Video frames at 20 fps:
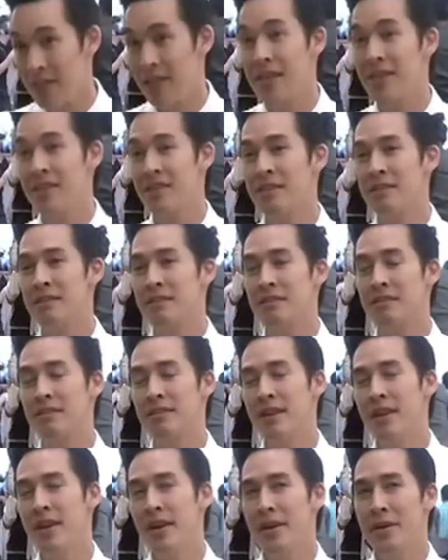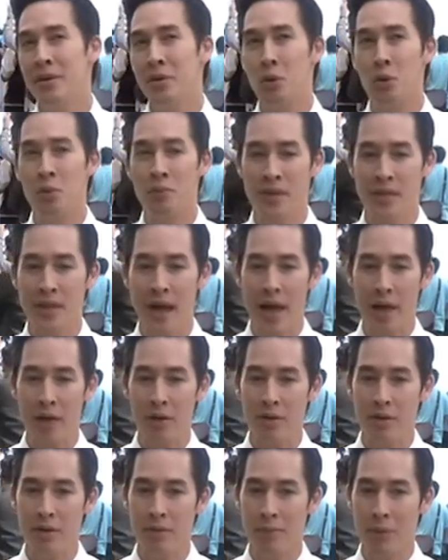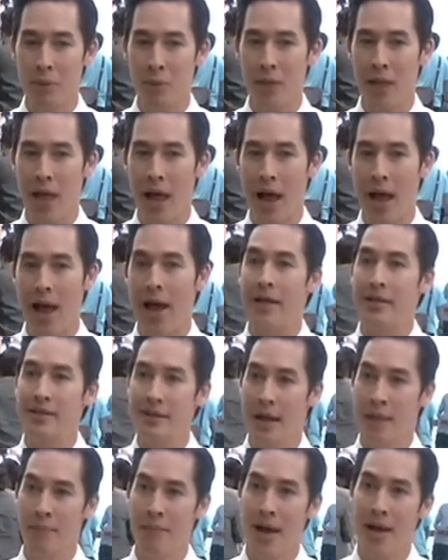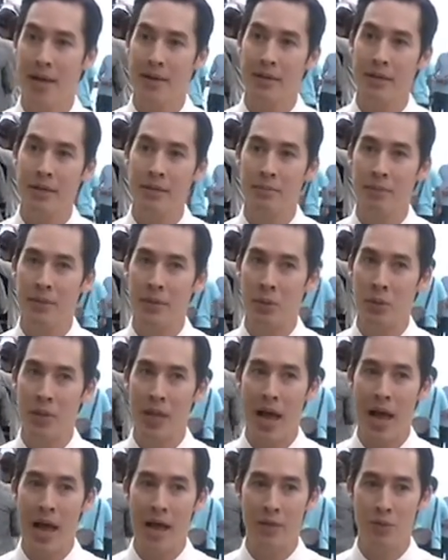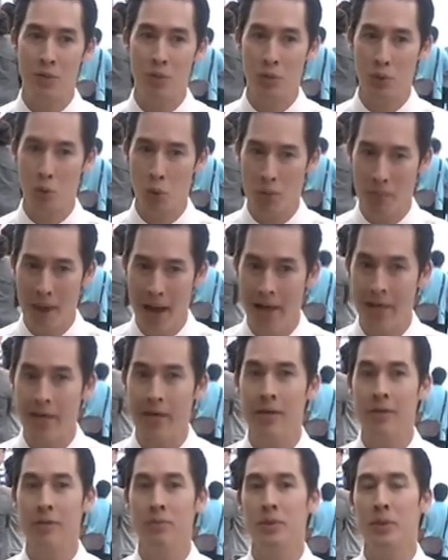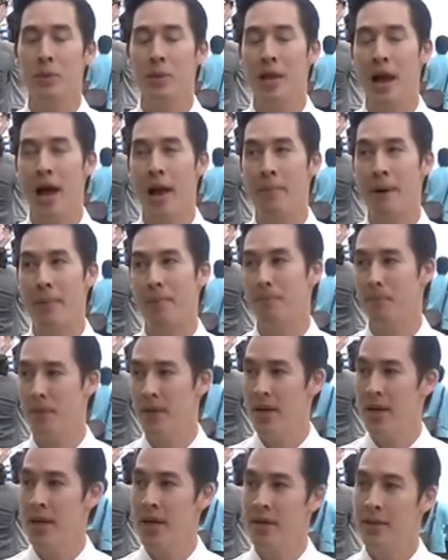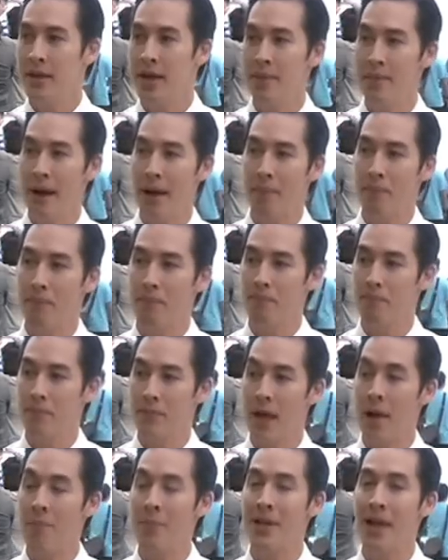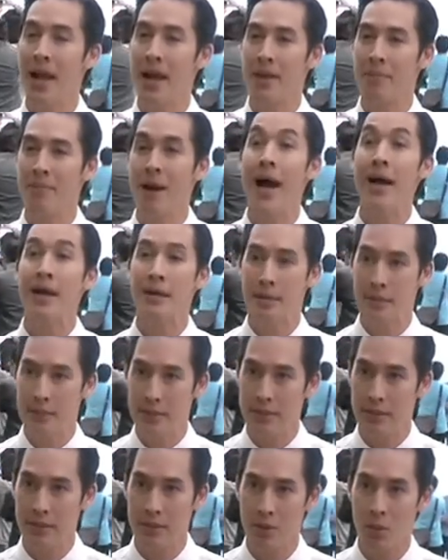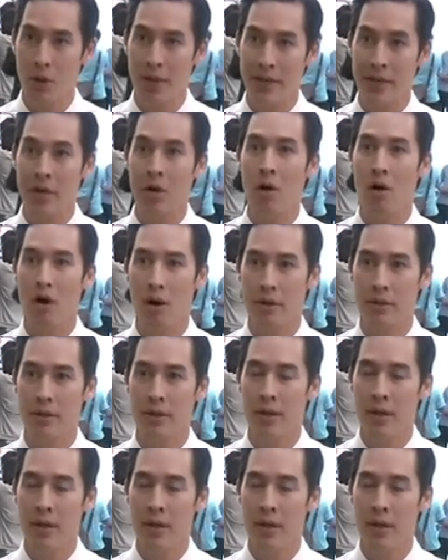อาทิตย์หนึ่งอยู่เมืองไทยก็คือมีเวลาหายใจมากขึ้นมีเวลาส่วนตัวมากขึ้นมีเวลาแบบได้แบบทำอะไรมากขึ้นกว่าแต่ก่อน